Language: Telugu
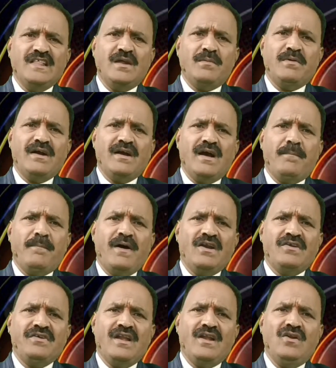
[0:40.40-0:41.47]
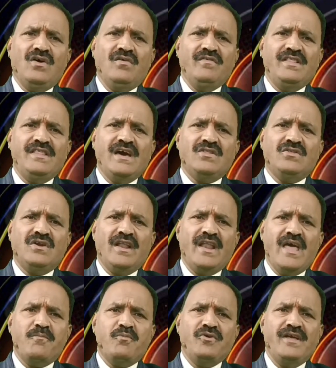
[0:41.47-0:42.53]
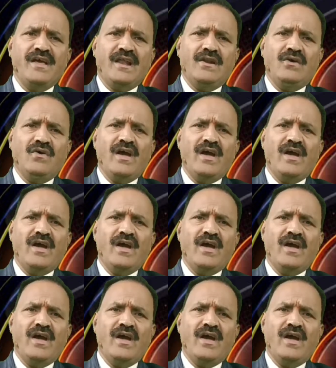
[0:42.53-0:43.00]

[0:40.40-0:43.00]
సందర్భంగా పాఠశాలలో విద్యార్థుల నైపుణ్యాలను